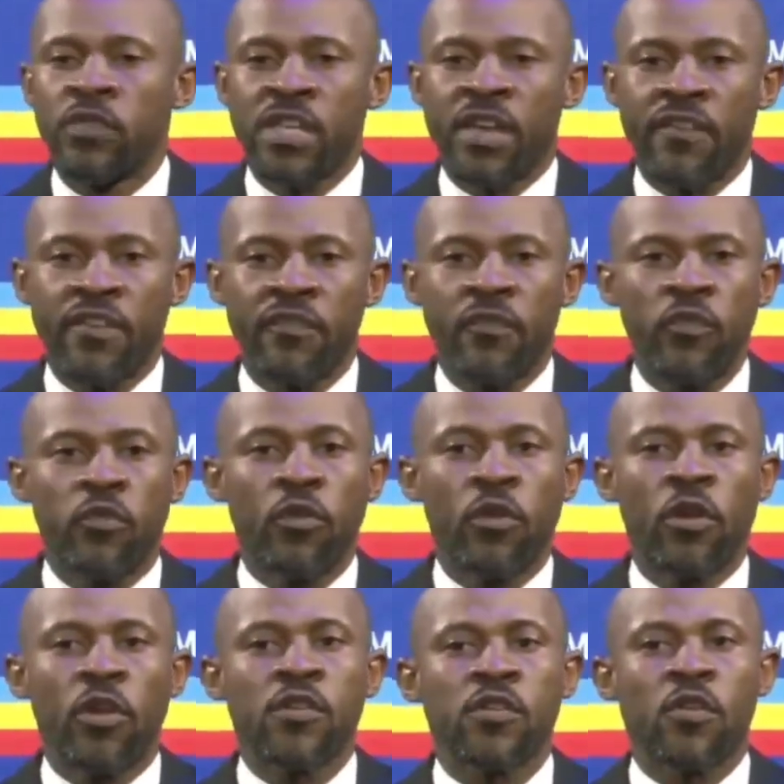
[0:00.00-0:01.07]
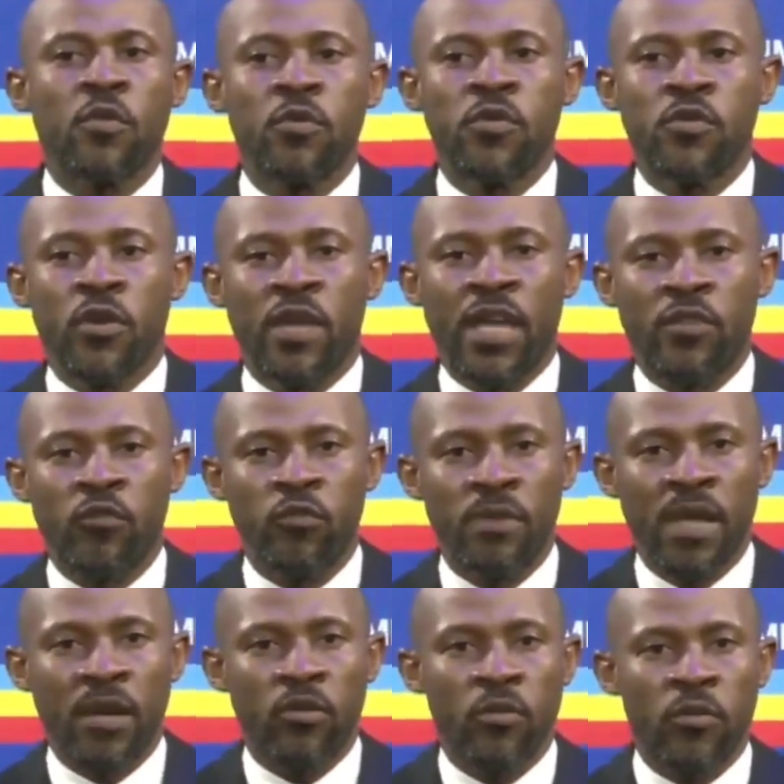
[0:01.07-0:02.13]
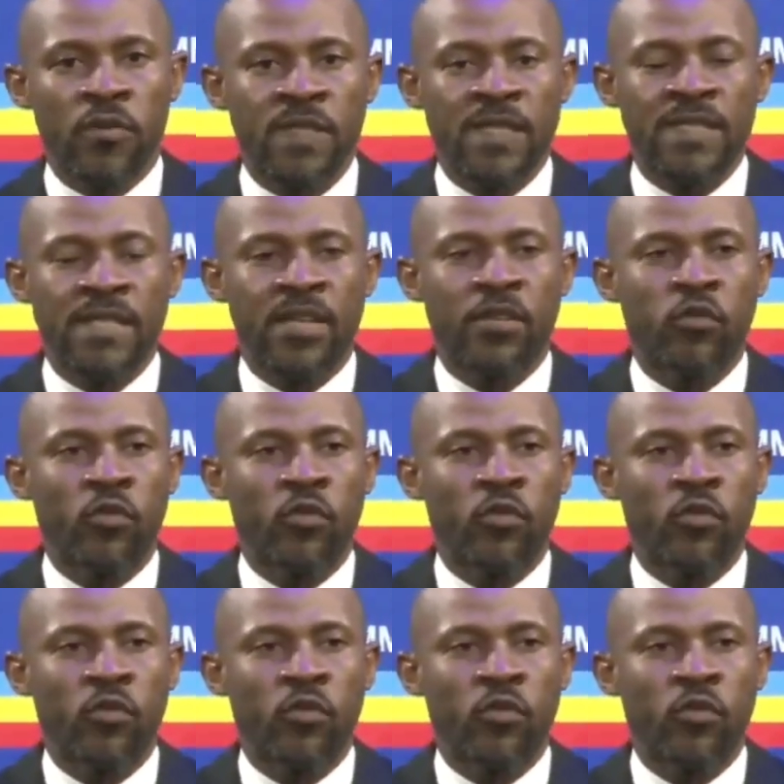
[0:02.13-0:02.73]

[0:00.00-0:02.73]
Vous avez vu que lorsque M. Katumbi a commencé sa